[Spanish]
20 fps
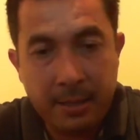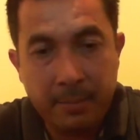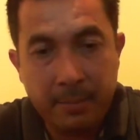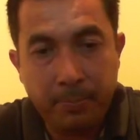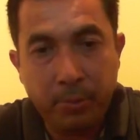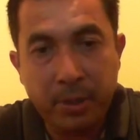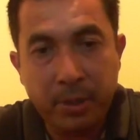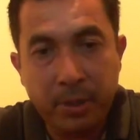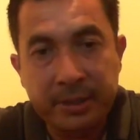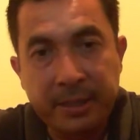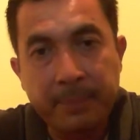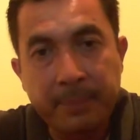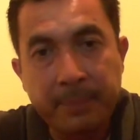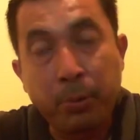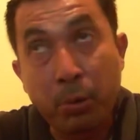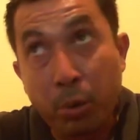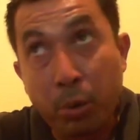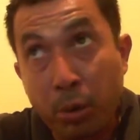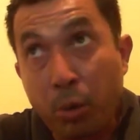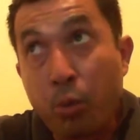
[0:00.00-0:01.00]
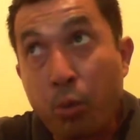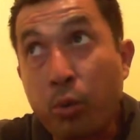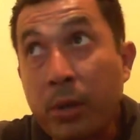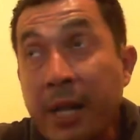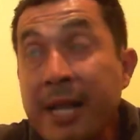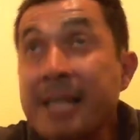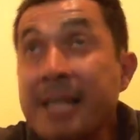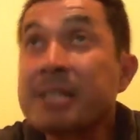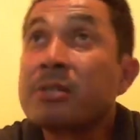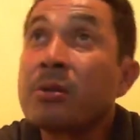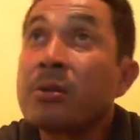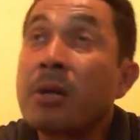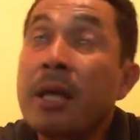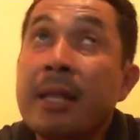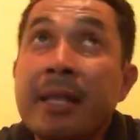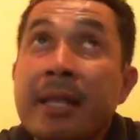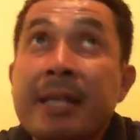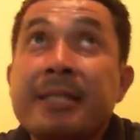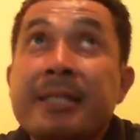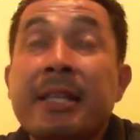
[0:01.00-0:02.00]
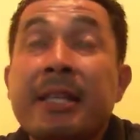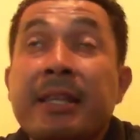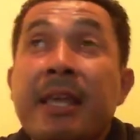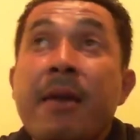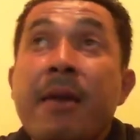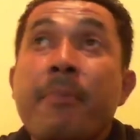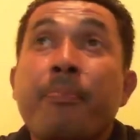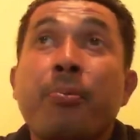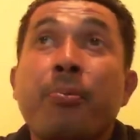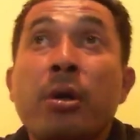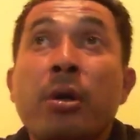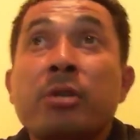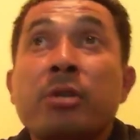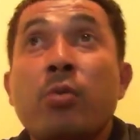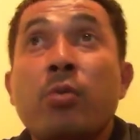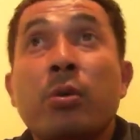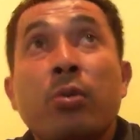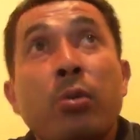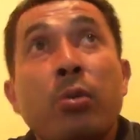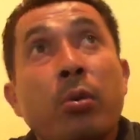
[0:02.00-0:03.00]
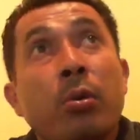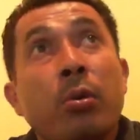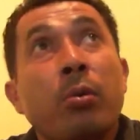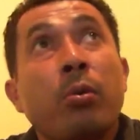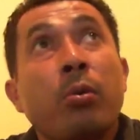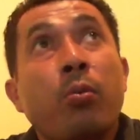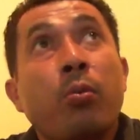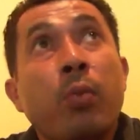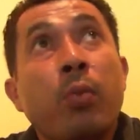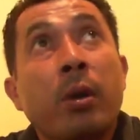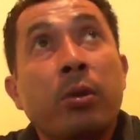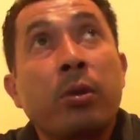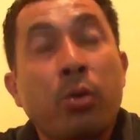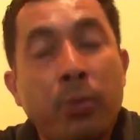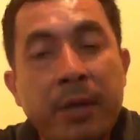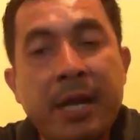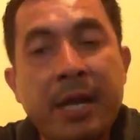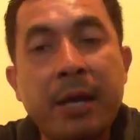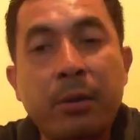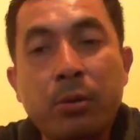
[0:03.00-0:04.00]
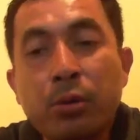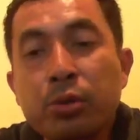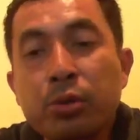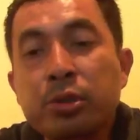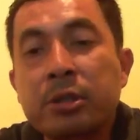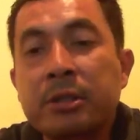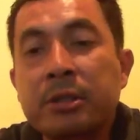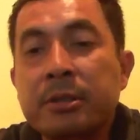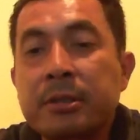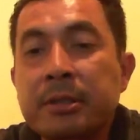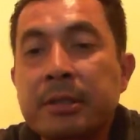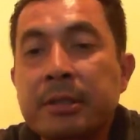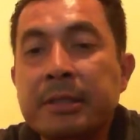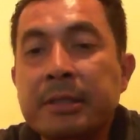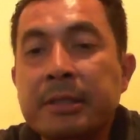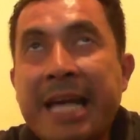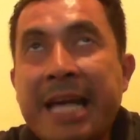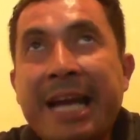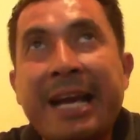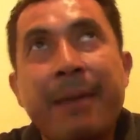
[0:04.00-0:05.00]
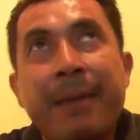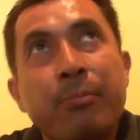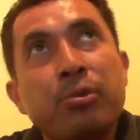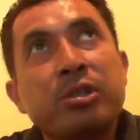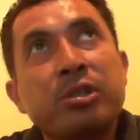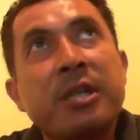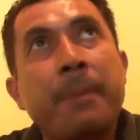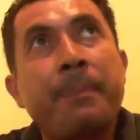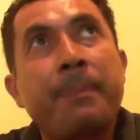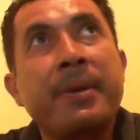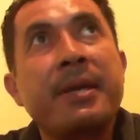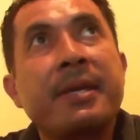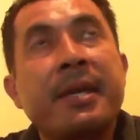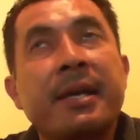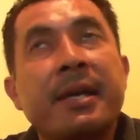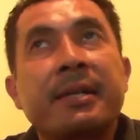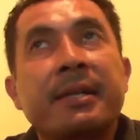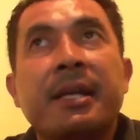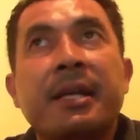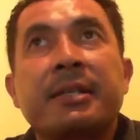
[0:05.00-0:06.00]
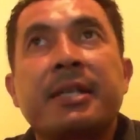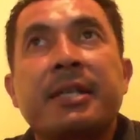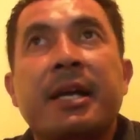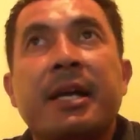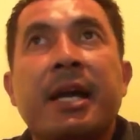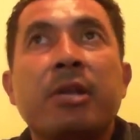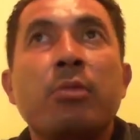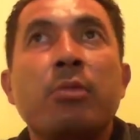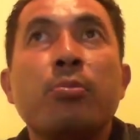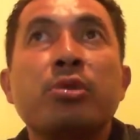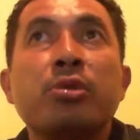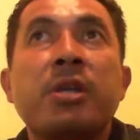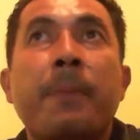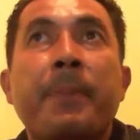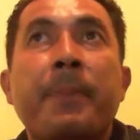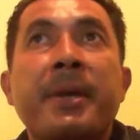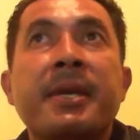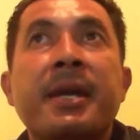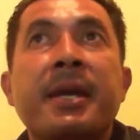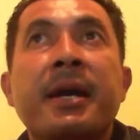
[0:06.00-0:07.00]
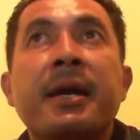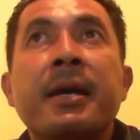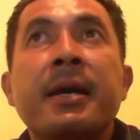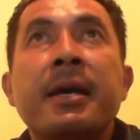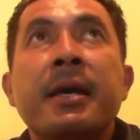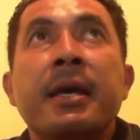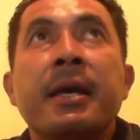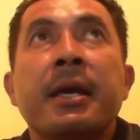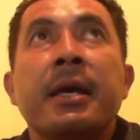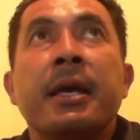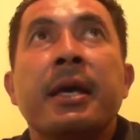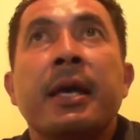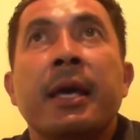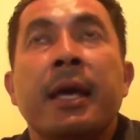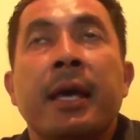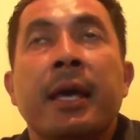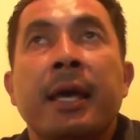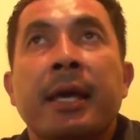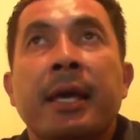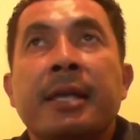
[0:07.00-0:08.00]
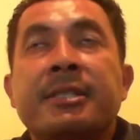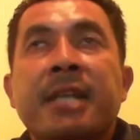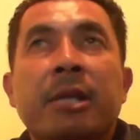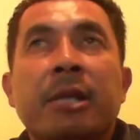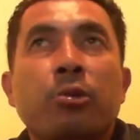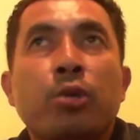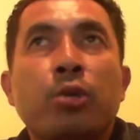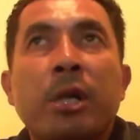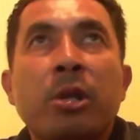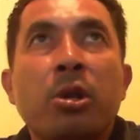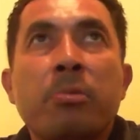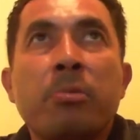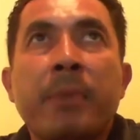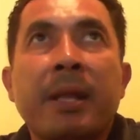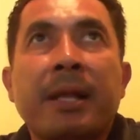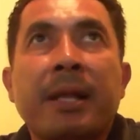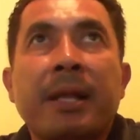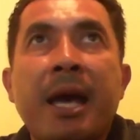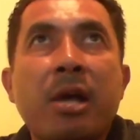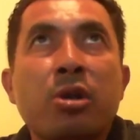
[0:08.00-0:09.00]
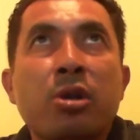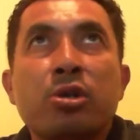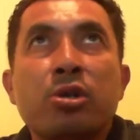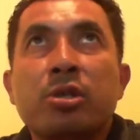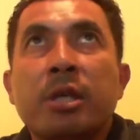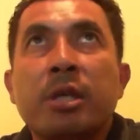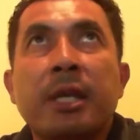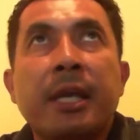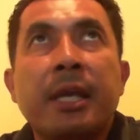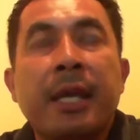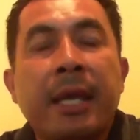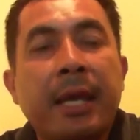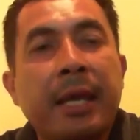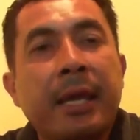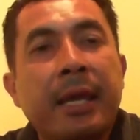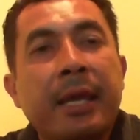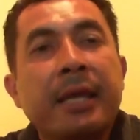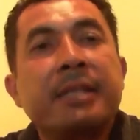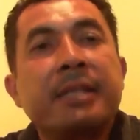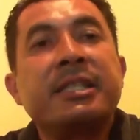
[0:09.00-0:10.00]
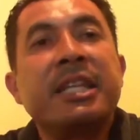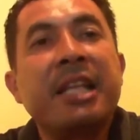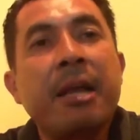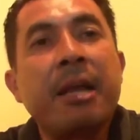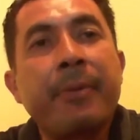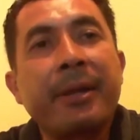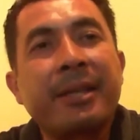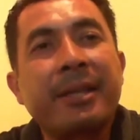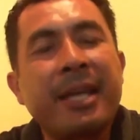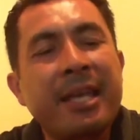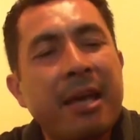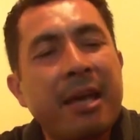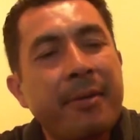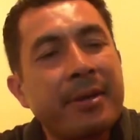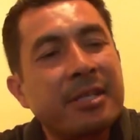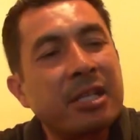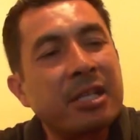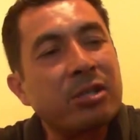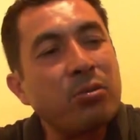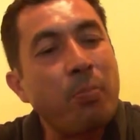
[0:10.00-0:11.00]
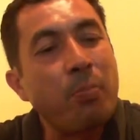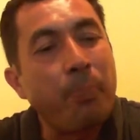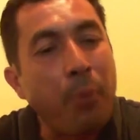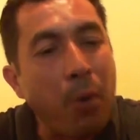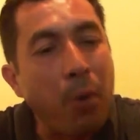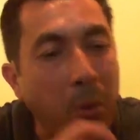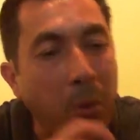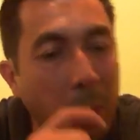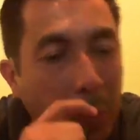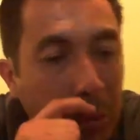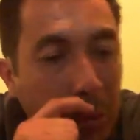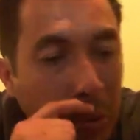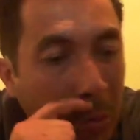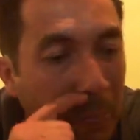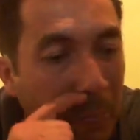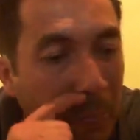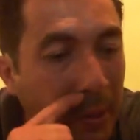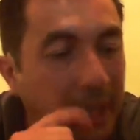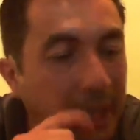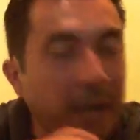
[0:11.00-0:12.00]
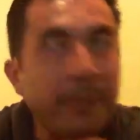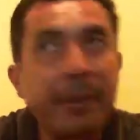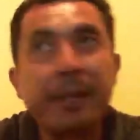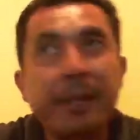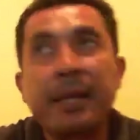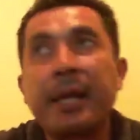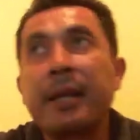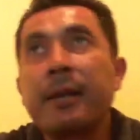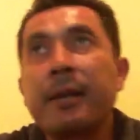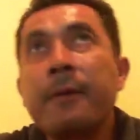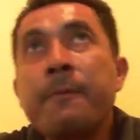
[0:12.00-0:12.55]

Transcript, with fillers: por decir, por lo regular en este tiempo es cuando, cuando Veracruz saca mucha piña, está sacando mucha piña y satura los mercados y, y sí le batalla a veces un poco uno para vender